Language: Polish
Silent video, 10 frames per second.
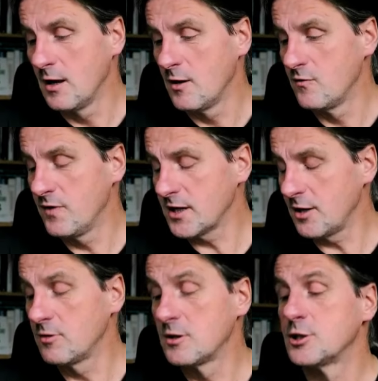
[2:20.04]

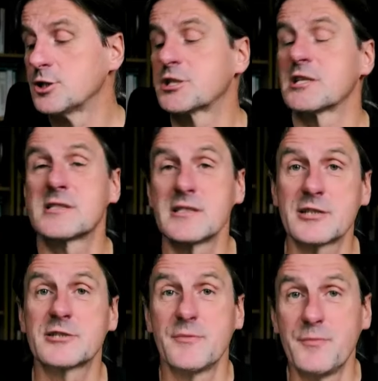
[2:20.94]
wygrał
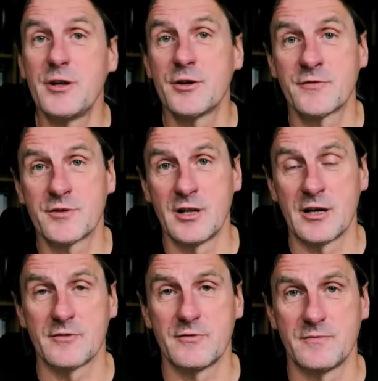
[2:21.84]
16 milionów
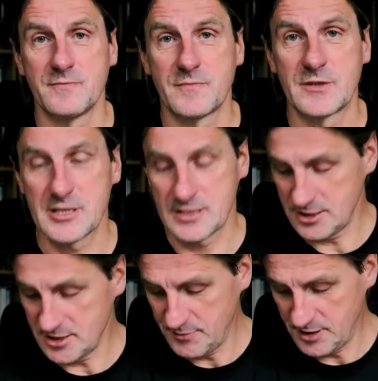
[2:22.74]
dolarów.
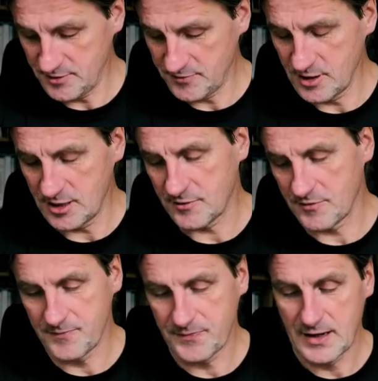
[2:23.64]
16 milionów dolarów.
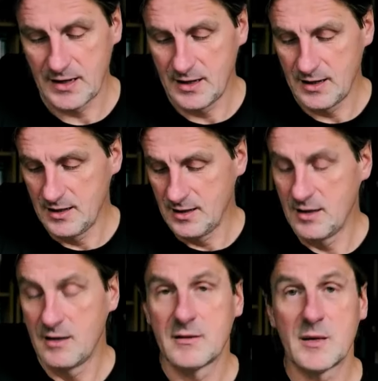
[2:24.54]

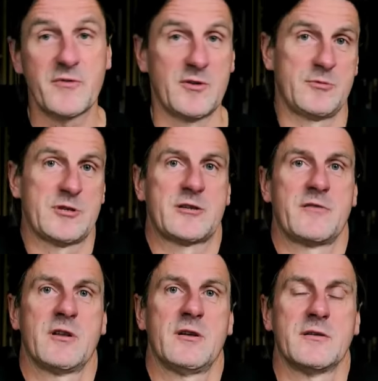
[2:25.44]
Na pewno był
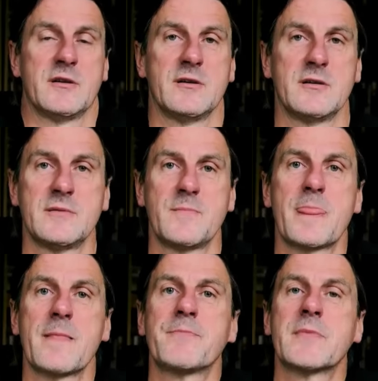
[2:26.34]
zadowolony.
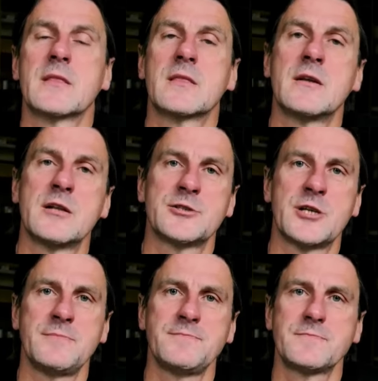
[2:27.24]
Tyle,
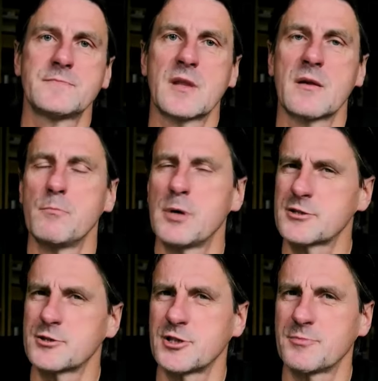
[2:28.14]
że bardzo
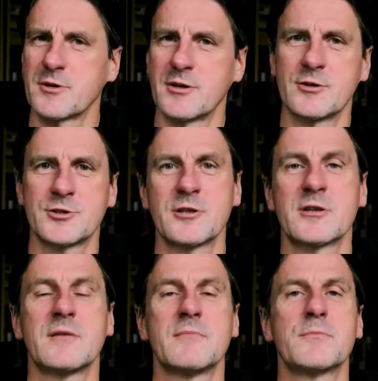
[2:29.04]
szybko jego
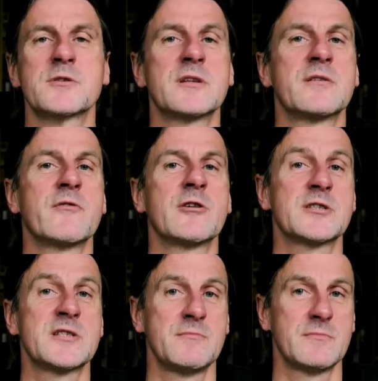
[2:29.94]
żona postanowiła się z
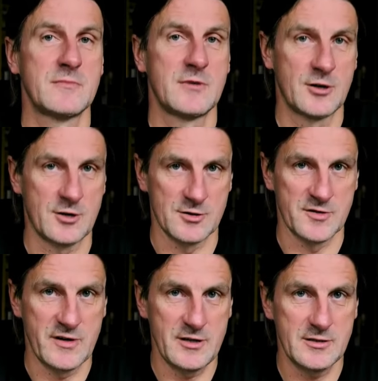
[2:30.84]
nim
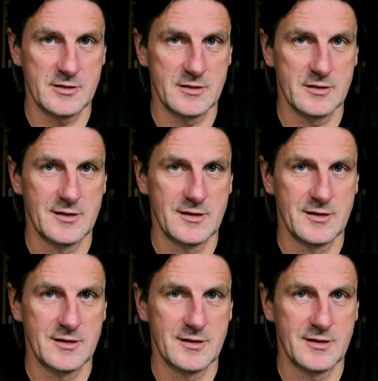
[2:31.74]
rozwieść,